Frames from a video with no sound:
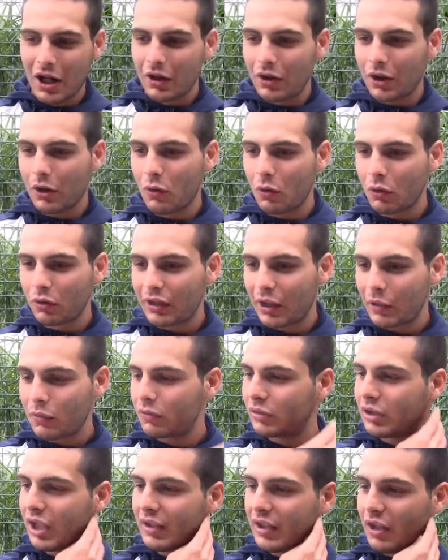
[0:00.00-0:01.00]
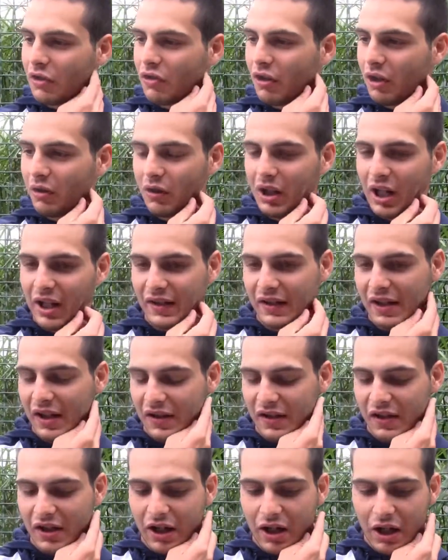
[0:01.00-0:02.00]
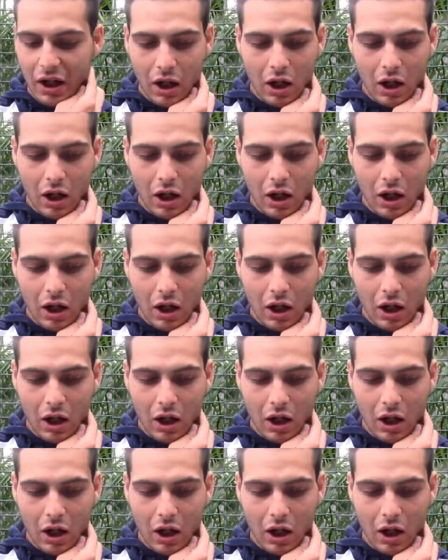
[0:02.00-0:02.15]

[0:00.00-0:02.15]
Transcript: ne contano, con 30 giocatori al senso